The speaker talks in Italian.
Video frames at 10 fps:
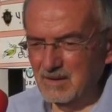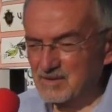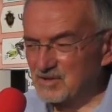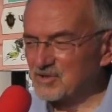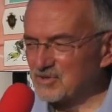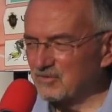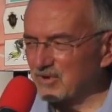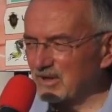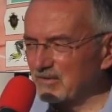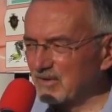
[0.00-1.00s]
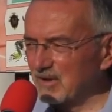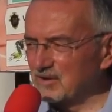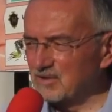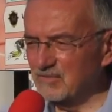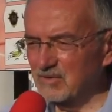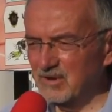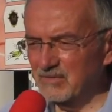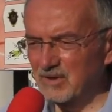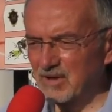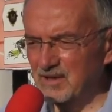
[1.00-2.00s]
Sì, ci voleva, ci
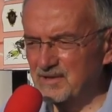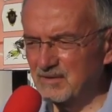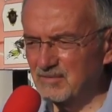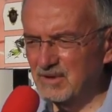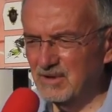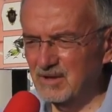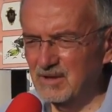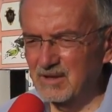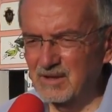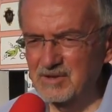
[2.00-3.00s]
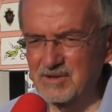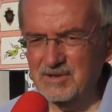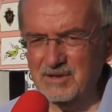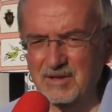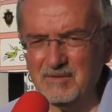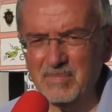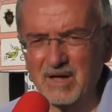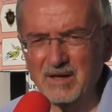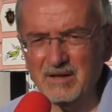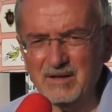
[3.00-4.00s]
voleva grazie quindi alla CECI Dream
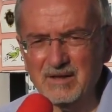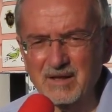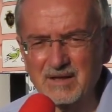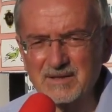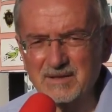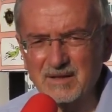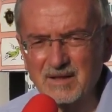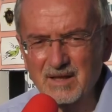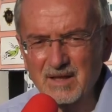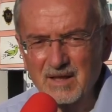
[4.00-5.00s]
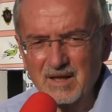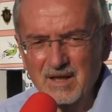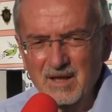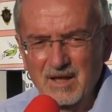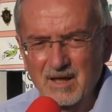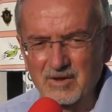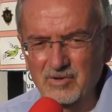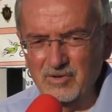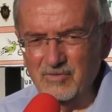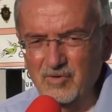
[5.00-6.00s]
Bike, grazie alla
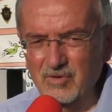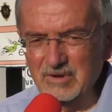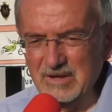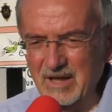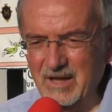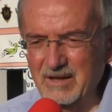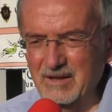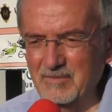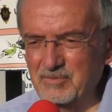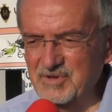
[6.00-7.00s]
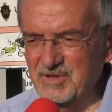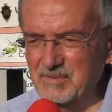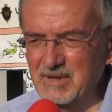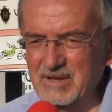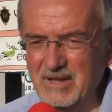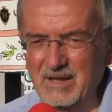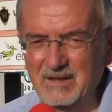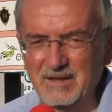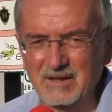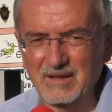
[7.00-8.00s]
loro volontà e alla possibilità
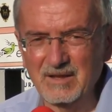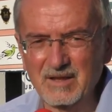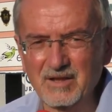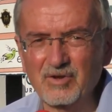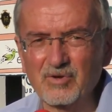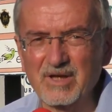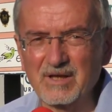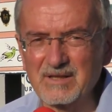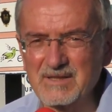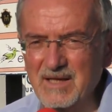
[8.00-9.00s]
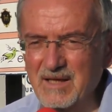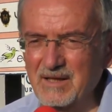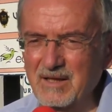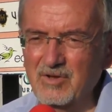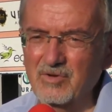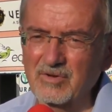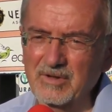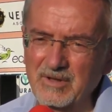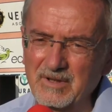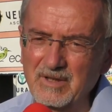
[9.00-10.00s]
di riorganizzare con
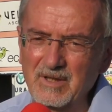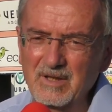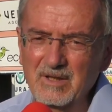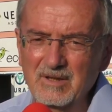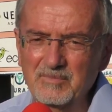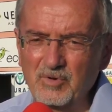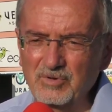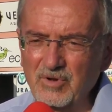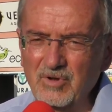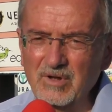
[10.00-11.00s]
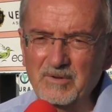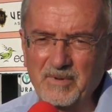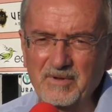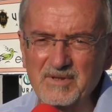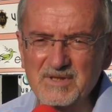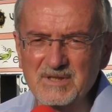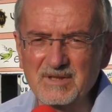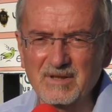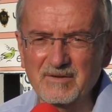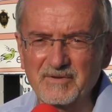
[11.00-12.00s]
eh, i protocolli previsti
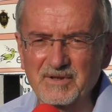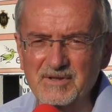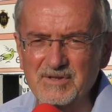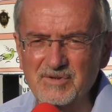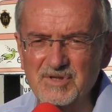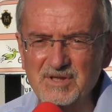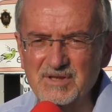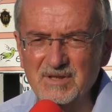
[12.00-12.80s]
dalla Federazione Ciclista